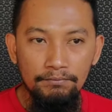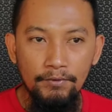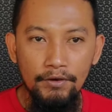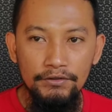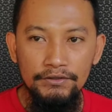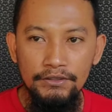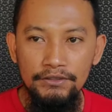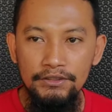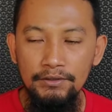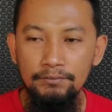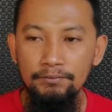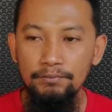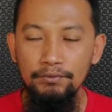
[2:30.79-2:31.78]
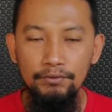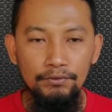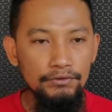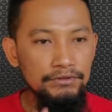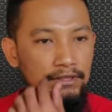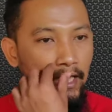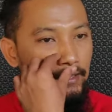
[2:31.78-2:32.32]
posisi
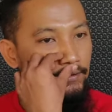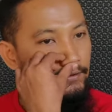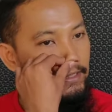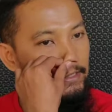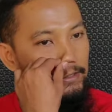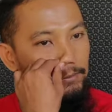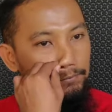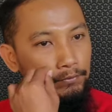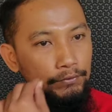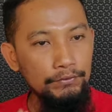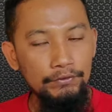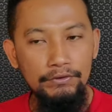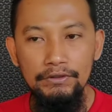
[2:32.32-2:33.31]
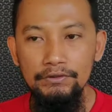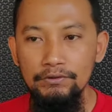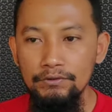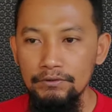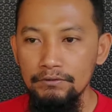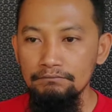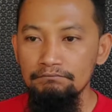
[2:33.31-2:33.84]
bulu jatuh itu burung
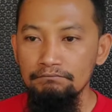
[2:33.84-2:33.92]
itu